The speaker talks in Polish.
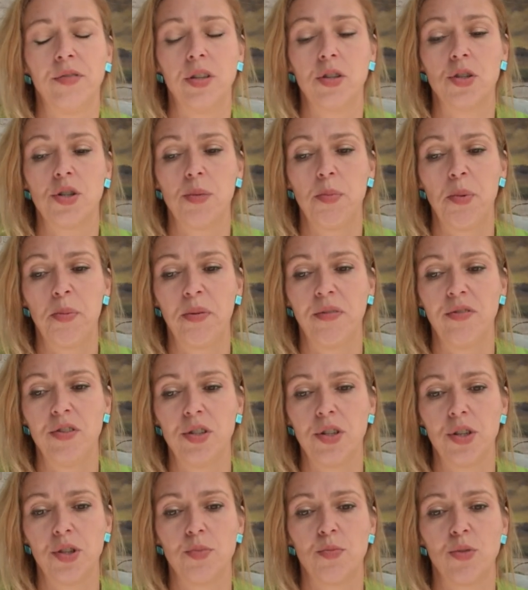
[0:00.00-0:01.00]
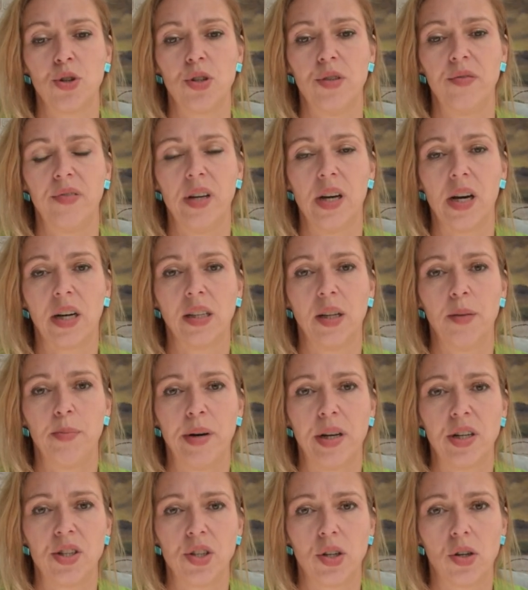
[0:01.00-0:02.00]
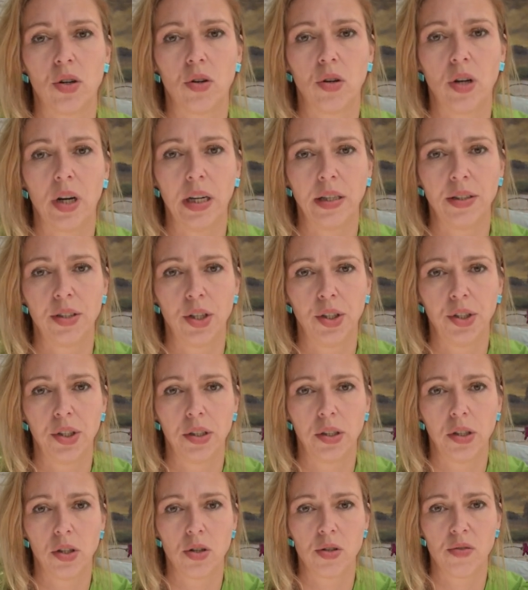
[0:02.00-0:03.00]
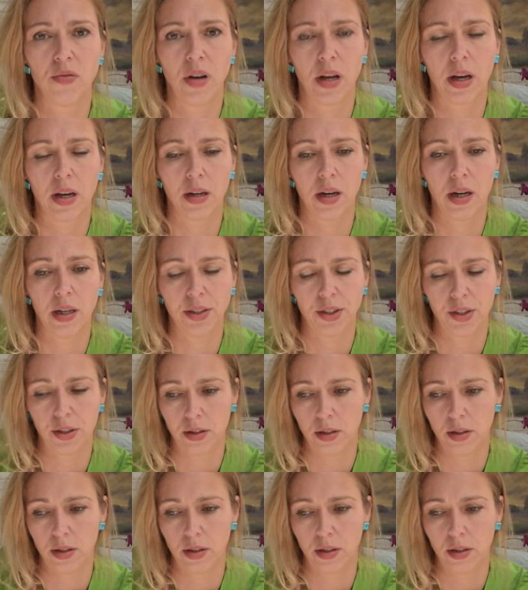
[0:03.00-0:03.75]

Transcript: więc żeby powiedzieć możliwie jak najbardziej konkretnie się nie rozwlekać.